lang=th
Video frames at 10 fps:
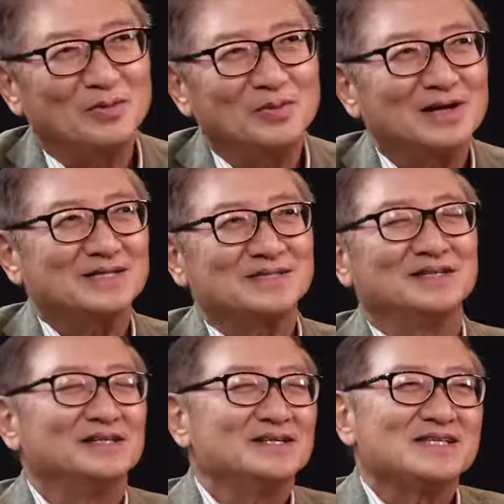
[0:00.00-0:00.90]
มีโอกาสเส
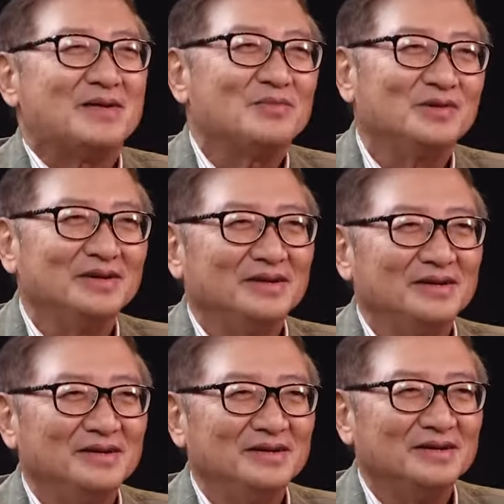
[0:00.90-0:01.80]
นอได้3คน
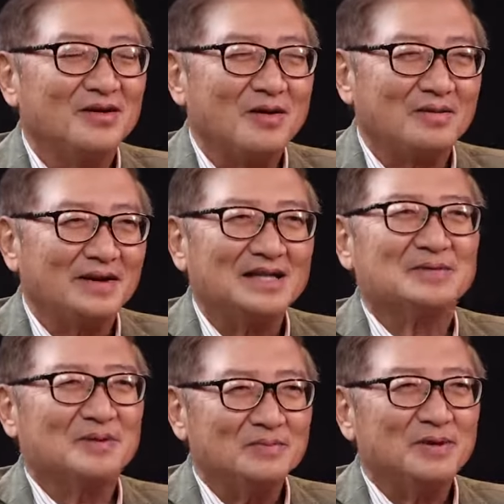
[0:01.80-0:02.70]
ก็น่า
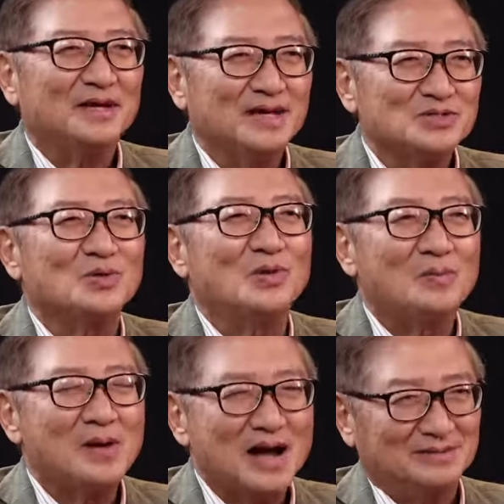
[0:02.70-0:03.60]
จะเป็นไปได้สูง
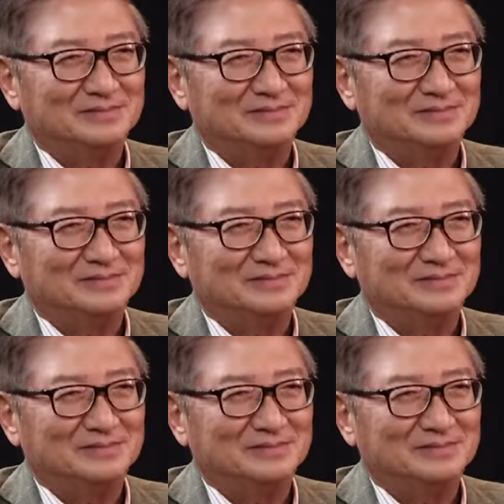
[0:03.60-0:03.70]
มาก